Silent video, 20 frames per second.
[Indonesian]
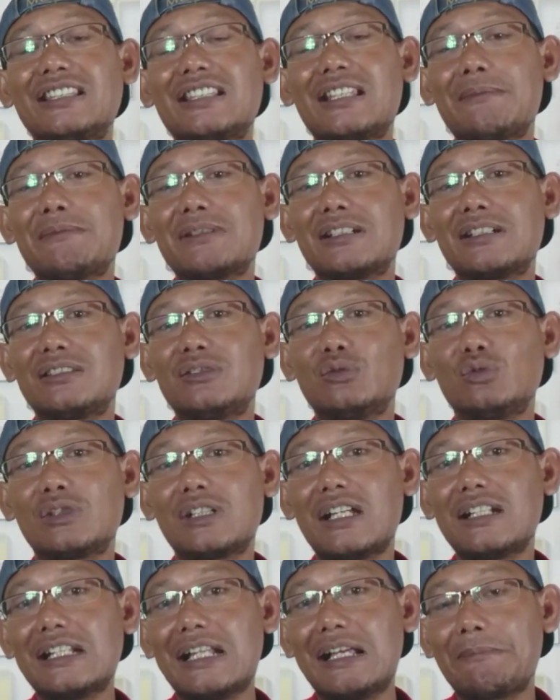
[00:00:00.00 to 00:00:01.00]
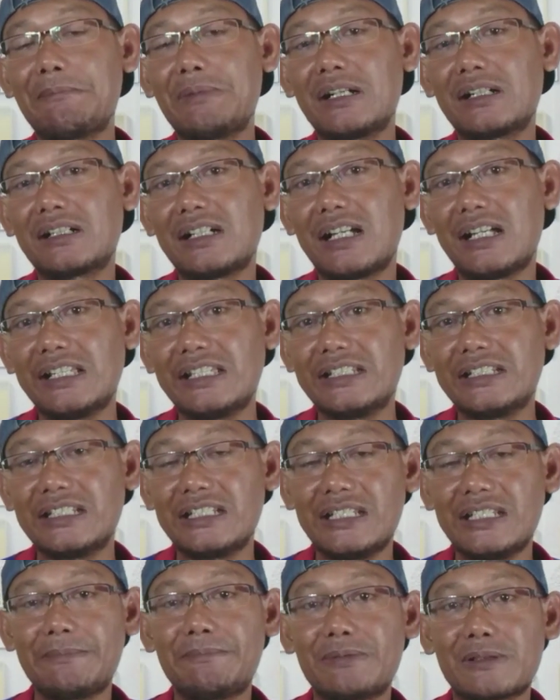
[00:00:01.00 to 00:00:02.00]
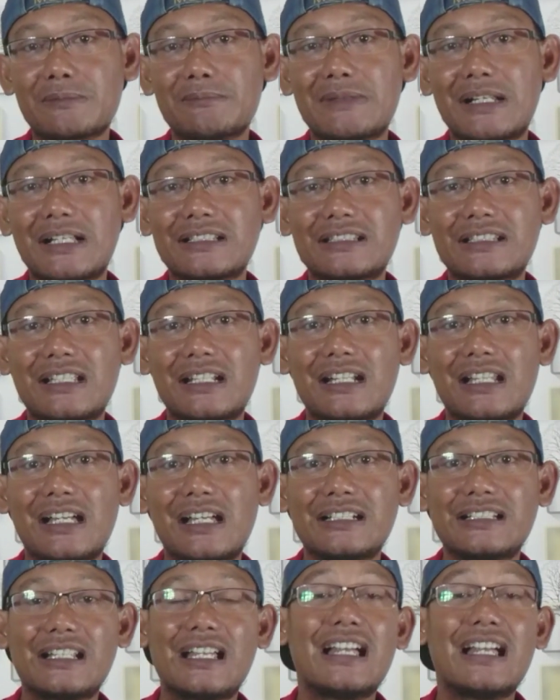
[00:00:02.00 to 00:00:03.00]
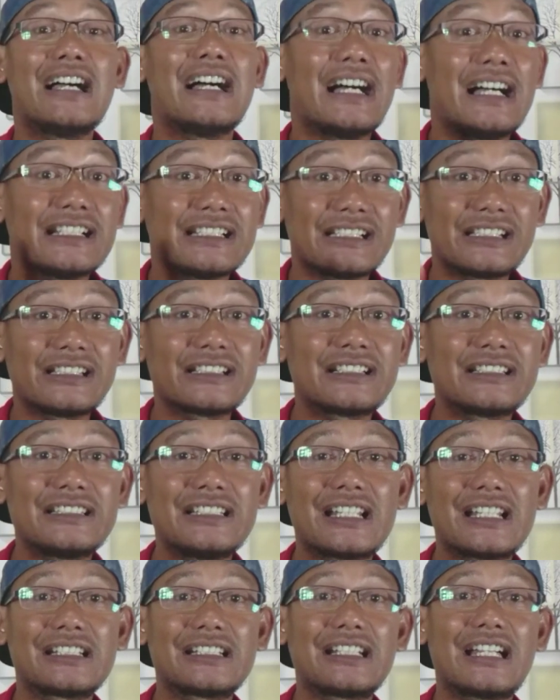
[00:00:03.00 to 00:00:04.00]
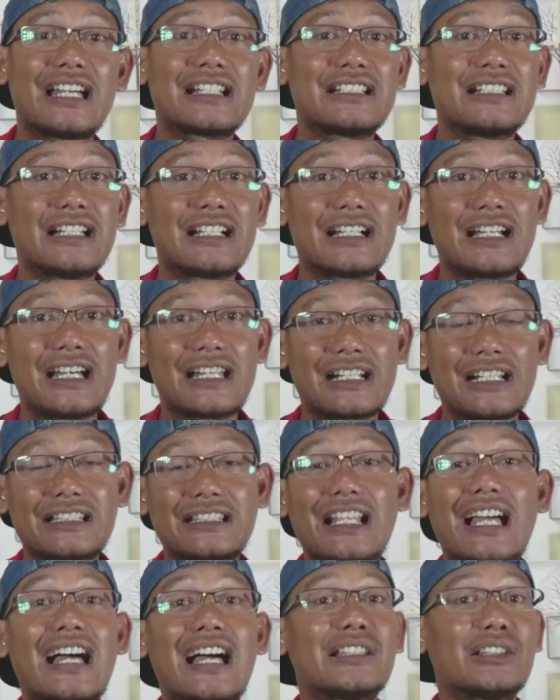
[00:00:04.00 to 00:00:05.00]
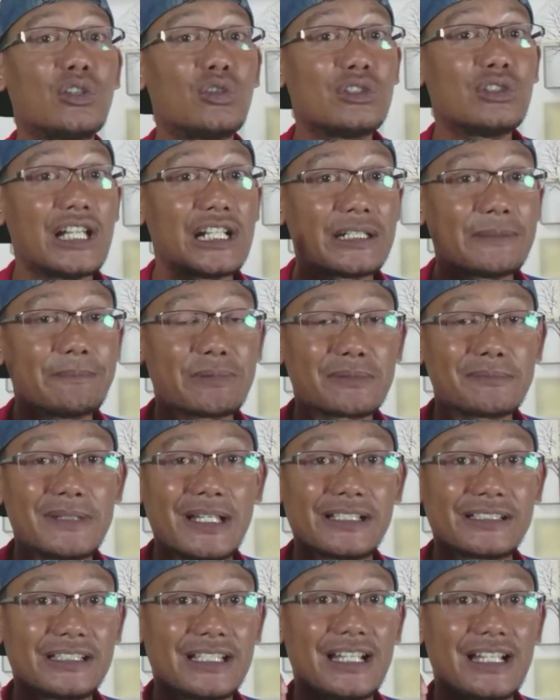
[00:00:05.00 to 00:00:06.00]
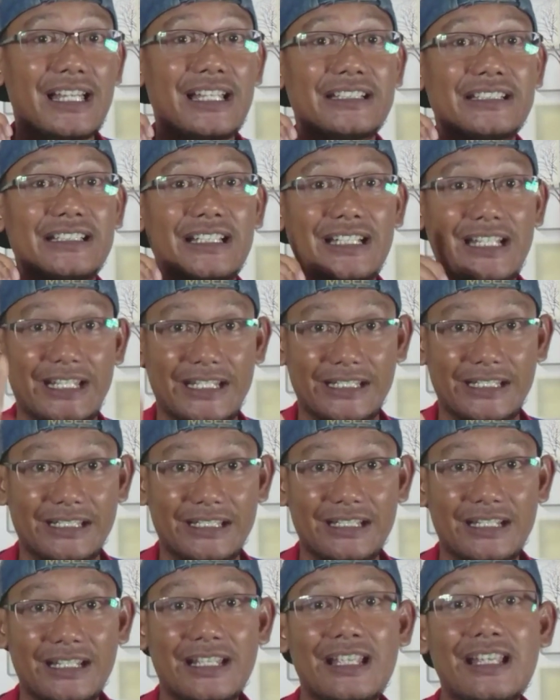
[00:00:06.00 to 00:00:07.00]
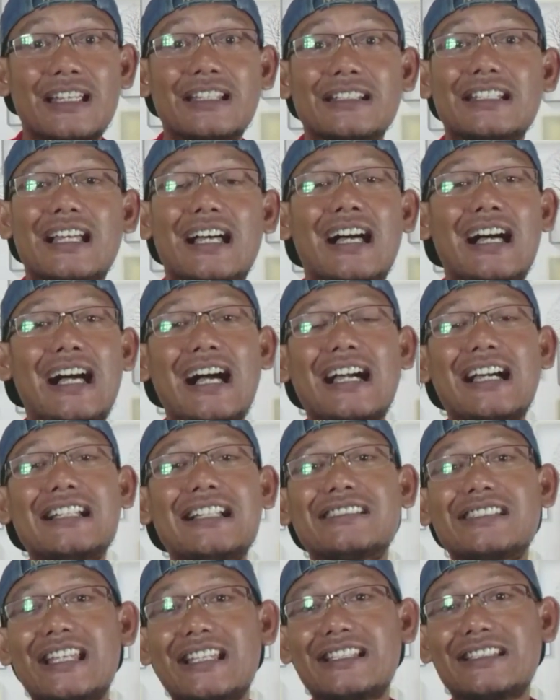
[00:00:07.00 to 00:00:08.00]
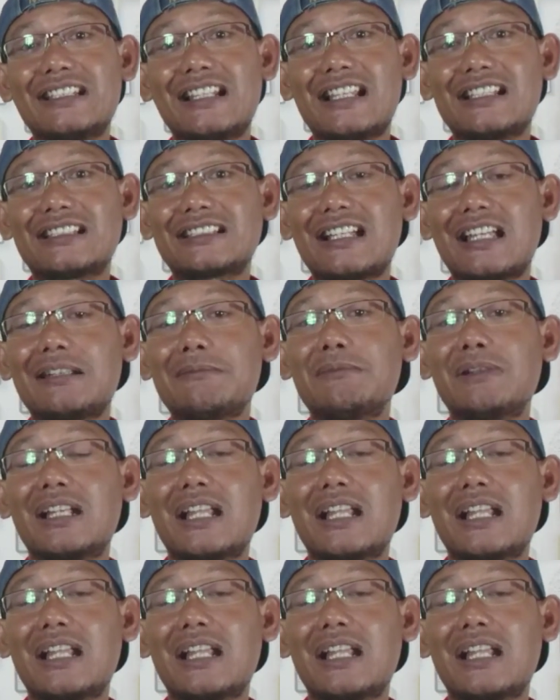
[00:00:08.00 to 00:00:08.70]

kita menentukan apakah ini permasalahannya hanya sekedar karena karat atau dari permasalahan yang lain. Nah, akan saya jelaskan